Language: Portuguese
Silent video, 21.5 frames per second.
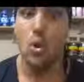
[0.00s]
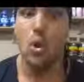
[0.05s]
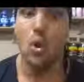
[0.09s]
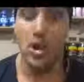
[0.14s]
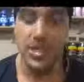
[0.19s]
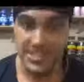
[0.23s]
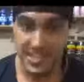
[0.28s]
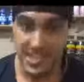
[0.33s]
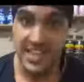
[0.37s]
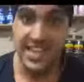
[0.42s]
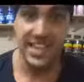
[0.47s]

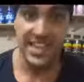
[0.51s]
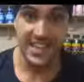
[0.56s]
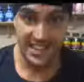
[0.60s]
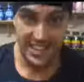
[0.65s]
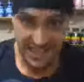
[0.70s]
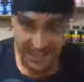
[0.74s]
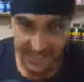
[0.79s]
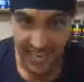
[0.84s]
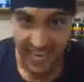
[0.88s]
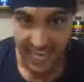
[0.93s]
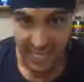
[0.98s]
coisa que
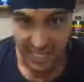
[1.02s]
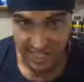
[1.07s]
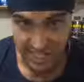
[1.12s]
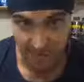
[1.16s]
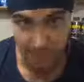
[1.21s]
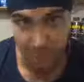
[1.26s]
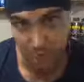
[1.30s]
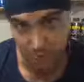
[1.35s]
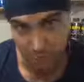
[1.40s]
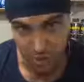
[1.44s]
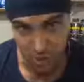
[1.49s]

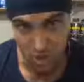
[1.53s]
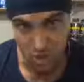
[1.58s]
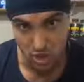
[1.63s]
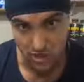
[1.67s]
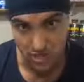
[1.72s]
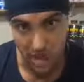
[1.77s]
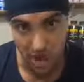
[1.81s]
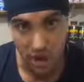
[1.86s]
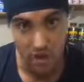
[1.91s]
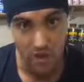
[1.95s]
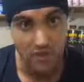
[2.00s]
deixa
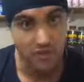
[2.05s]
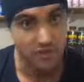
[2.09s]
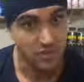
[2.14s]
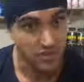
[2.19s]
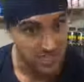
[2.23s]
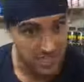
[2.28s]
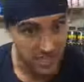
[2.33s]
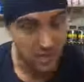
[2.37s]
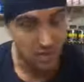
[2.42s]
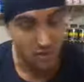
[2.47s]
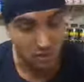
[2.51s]
proporcional e
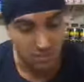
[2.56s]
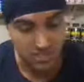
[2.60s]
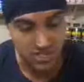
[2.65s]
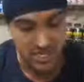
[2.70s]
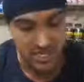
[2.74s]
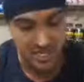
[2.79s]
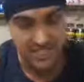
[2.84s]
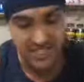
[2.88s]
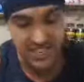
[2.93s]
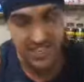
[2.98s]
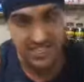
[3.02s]
você com
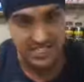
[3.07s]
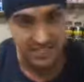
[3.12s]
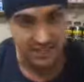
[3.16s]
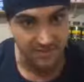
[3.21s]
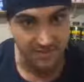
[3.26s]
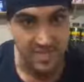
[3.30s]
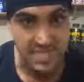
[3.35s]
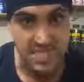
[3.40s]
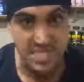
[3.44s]
certeza